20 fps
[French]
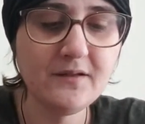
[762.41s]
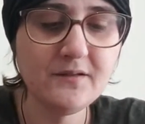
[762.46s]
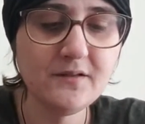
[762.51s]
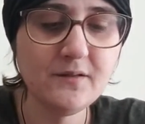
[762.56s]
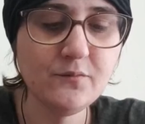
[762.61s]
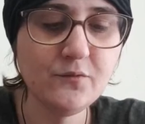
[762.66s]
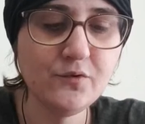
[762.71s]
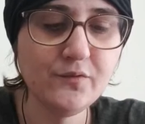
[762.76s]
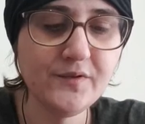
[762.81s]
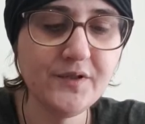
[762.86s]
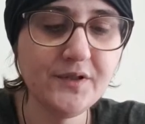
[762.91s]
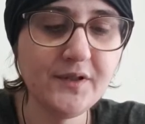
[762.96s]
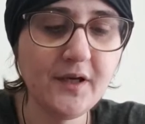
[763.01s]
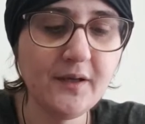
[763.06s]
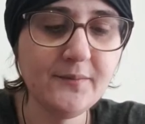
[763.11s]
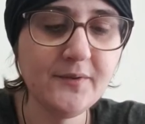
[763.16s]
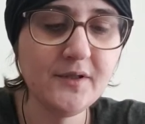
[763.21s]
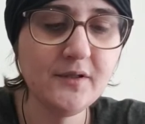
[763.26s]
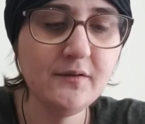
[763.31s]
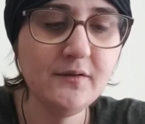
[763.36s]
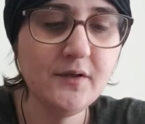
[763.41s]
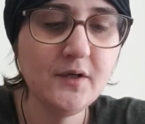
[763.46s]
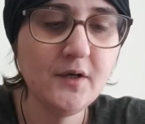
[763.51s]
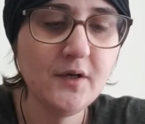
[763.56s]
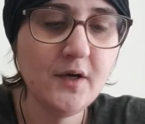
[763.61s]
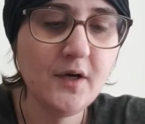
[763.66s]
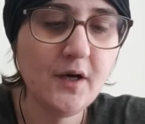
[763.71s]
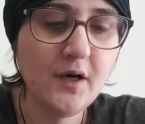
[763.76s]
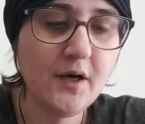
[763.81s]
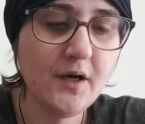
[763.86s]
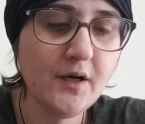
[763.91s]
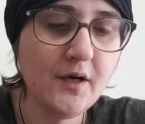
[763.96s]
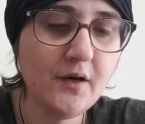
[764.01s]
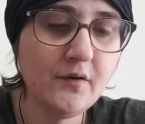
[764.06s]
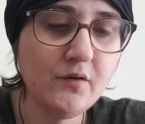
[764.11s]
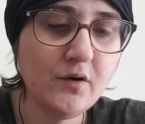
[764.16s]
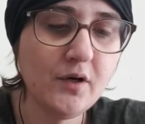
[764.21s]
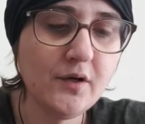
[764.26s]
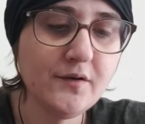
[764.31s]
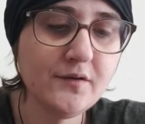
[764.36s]
ça me convient très bien.
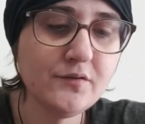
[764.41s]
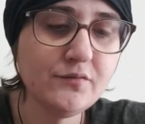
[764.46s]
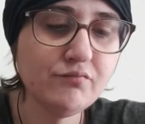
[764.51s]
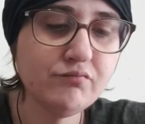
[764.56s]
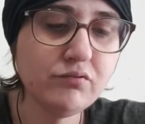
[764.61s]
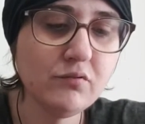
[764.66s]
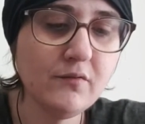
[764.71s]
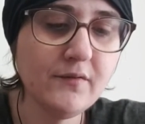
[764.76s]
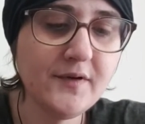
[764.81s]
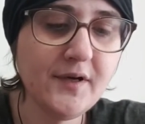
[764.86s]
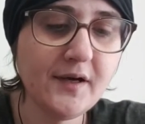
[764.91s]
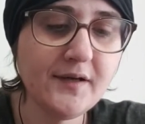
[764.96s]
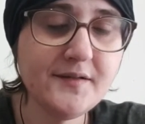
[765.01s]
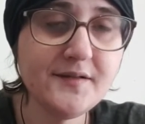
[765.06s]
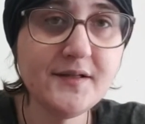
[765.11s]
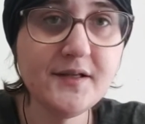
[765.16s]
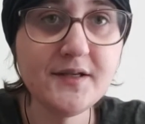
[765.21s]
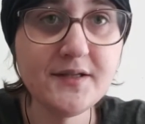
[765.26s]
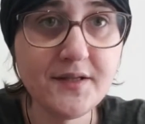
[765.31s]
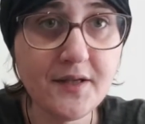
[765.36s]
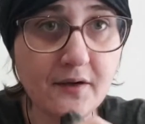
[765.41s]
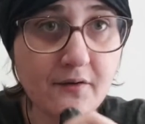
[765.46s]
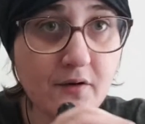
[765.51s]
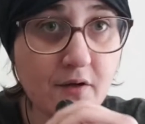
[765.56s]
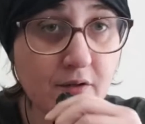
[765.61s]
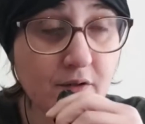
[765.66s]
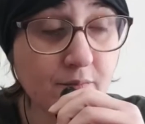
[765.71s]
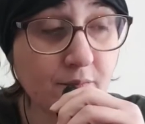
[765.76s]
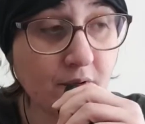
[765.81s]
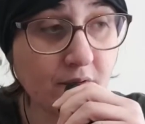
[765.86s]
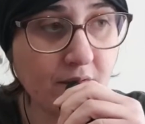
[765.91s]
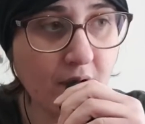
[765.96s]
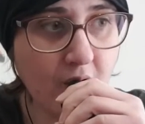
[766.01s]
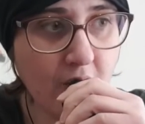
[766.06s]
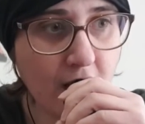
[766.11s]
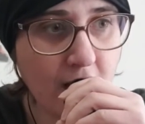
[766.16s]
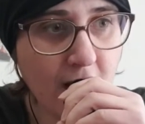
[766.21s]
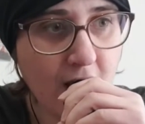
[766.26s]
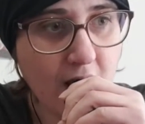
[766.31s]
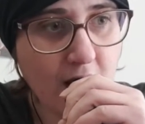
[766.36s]
voilà, on va essayer à 5 volts pour
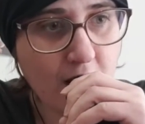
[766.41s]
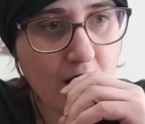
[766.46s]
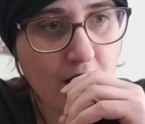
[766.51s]
voir.